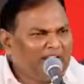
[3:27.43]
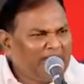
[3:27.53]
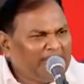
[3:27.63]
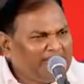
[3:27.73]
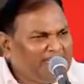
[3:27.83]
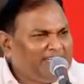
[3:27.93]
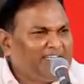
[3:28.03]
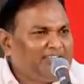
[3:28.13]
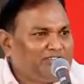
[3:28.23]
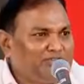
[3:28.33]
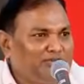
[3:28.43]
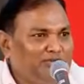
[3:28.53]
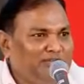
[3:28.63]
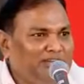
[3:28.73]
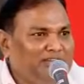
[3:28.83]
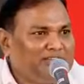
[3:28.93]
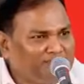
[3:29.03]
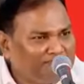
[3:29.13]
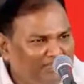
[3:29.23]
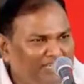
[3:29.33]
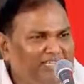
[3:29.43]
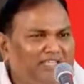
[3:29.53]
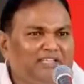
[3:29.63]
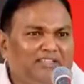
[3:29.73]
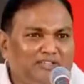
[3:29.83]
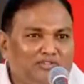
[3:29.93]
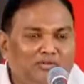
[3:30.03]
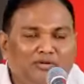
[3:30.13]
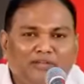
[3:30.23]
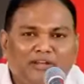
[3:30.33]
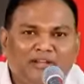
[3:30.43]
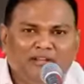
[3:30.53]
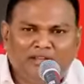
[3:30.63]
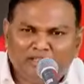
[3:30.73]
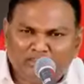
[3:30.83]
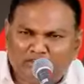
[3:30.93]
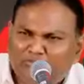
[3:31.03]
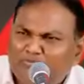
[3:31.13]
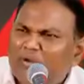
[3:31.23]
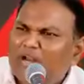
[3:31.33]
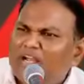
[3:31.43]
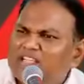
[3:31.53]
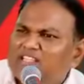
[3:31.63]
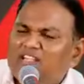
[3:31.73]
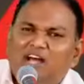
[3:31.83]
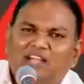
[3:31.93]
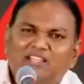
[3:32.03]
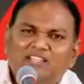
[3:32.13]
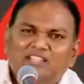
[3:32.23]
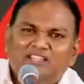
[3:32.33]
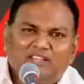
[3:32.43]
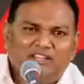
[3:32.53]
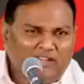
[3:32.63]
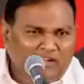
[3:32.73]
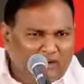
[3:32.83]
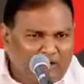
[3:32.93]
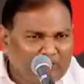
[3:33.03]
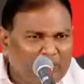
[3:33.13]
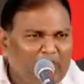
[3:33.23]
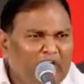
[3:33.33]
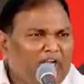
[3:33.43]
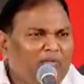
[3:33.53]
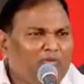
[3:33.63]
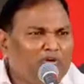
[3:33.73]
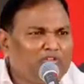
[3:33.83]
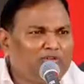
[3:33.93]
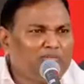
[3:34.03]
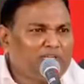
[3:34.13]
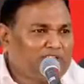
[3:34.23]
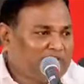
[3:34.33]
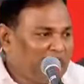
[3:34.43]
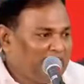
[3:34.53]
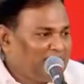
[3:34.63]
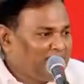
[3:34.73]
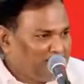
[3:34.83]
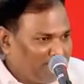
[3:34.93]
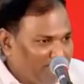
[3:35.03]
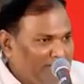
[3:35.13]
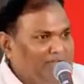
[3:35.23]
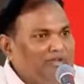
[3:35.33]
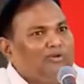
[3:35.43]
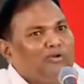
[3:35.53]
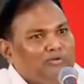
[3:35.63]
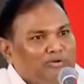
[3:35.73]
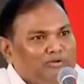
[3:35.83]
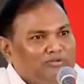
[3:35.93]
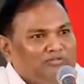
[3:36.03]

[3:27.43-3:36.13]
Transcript: ఆయన ఇంటికి తీసుకొని వెళ్ళి ఇంటికి తీసుకొని వెళ్ళి శుభ్రంగా స్నానం చేసి కడుపు నిండా భోజనం పెట్టి అయ్యా మా ఇంట్లో ఉండు